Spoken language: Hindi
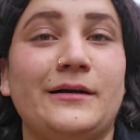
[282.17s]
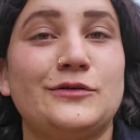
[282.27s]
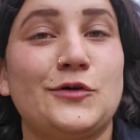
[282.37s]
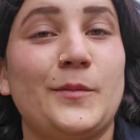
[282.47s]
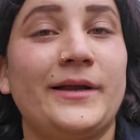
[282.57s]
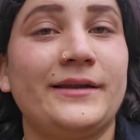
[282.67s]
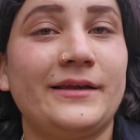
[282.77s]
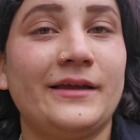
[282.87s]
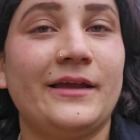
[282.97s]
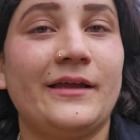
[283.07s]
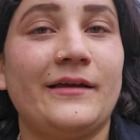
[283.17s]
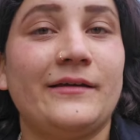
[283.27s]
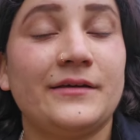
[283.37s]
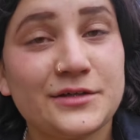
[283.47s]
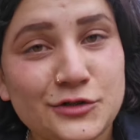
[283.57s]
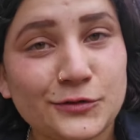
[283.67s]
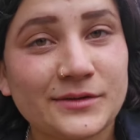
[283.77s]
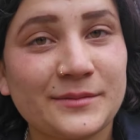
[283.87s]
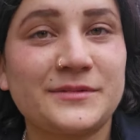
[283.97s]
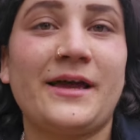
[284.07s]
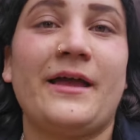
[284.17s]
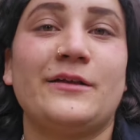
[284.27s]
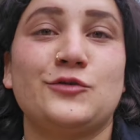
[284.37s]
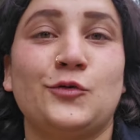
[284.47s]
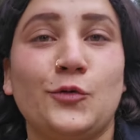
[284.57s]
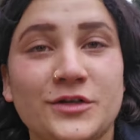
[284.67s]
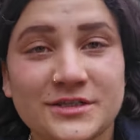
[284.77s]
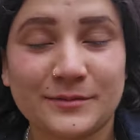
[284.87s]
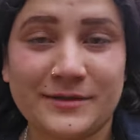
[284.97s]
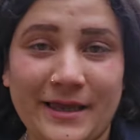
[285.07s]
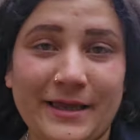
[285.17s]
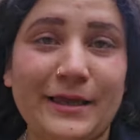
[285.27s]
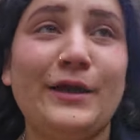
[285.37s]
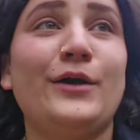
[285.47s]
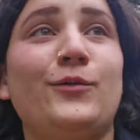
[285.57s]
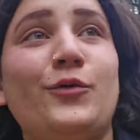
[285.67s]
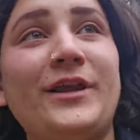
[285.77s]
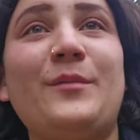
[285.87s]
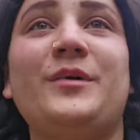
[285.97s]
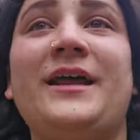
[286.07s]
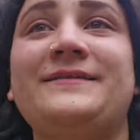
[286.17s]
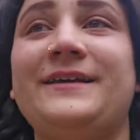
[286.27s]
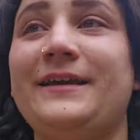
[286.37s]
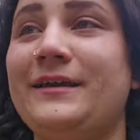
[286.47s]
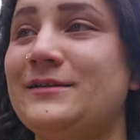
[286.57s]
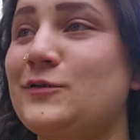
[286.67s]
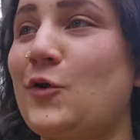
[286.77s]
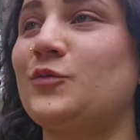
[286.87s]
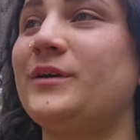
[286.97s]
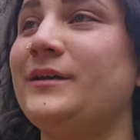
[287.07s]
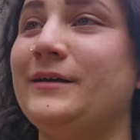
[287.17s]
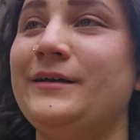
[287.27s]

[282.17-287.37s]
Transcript: जो हमारे इष्ट देवता है जो कुलज देवता है वो यहाँ पर आते हैं सौर में